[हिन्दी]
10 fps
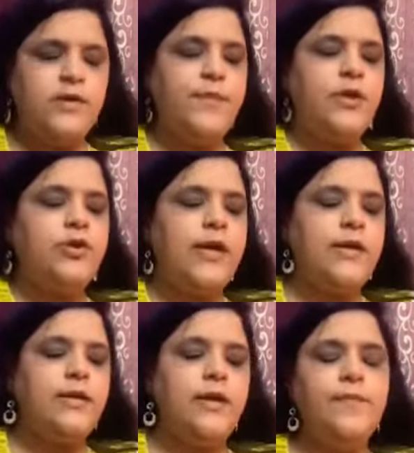
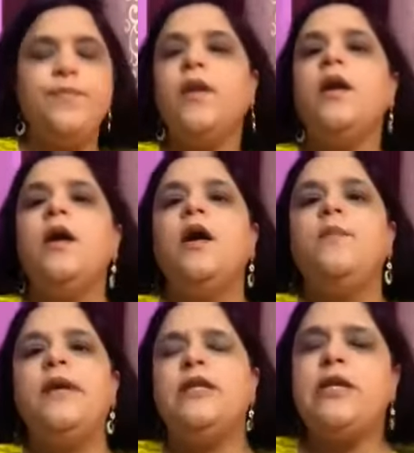स्पिरिचुअलिटी
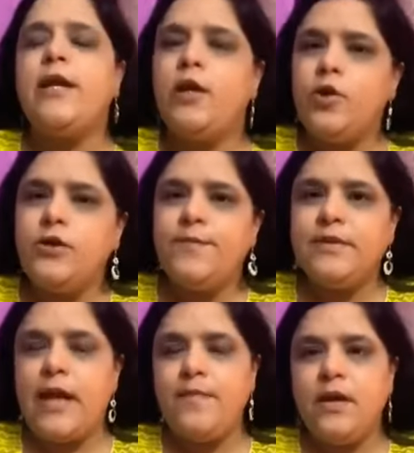मेरे चैनल को
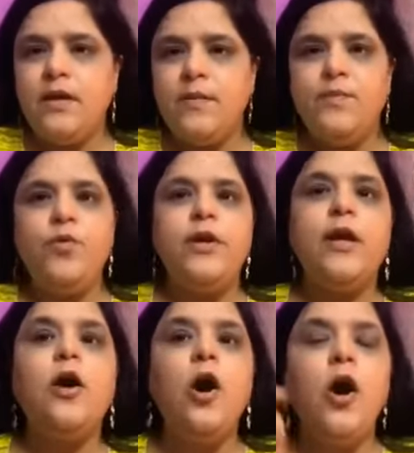सब्सक्राइब करना मत
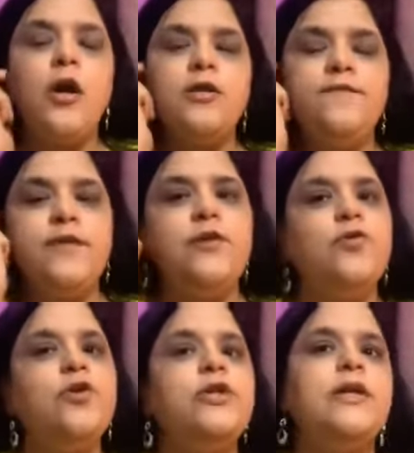भूलिएगा और इस वीडियो
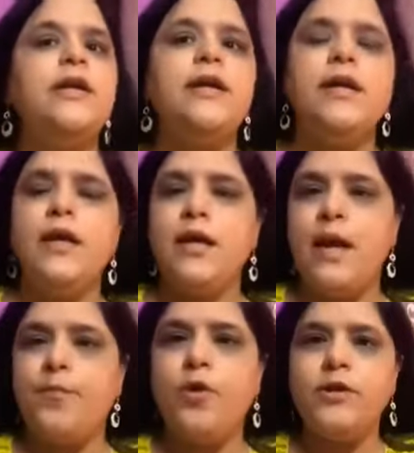को शेयर करिए अगर
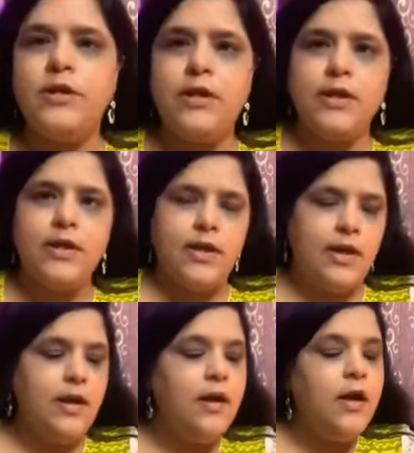आपको अच्छी लग रही
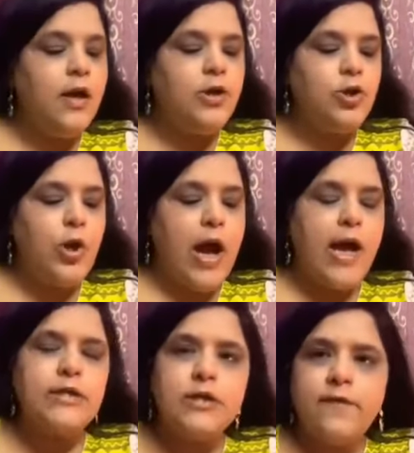है तो
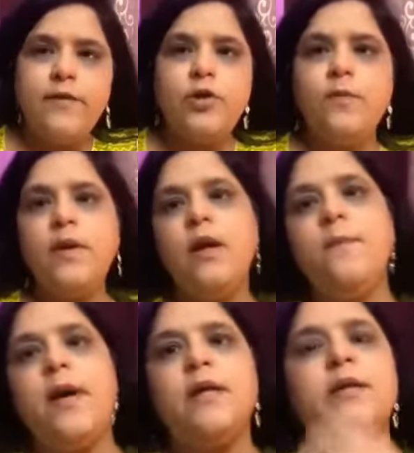आज के वीडियो में
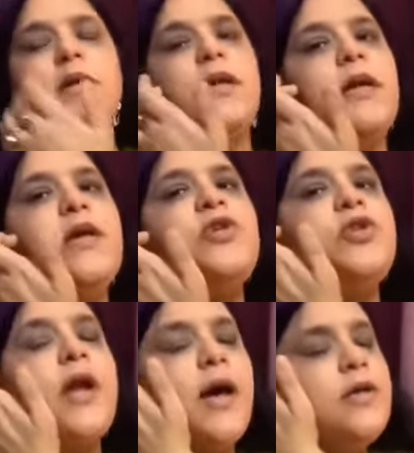हम बात करेंगे
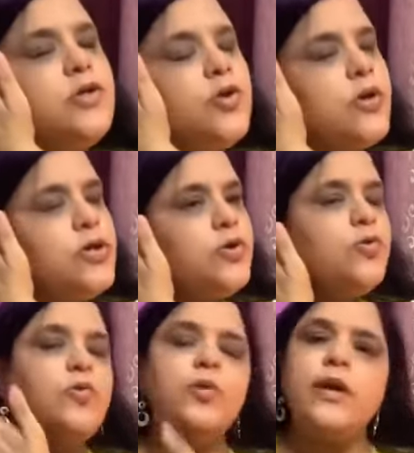श्राद्ध जो कि
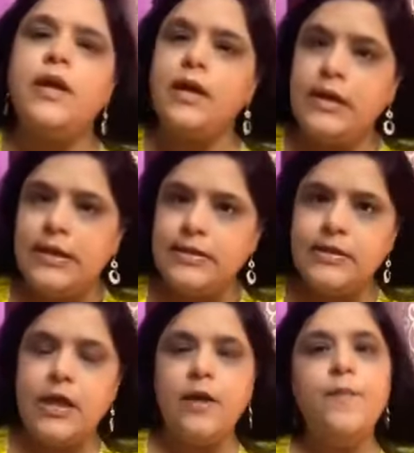शुरू हो रहे हैं कल
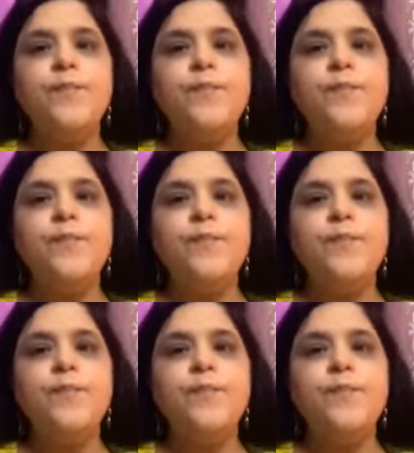से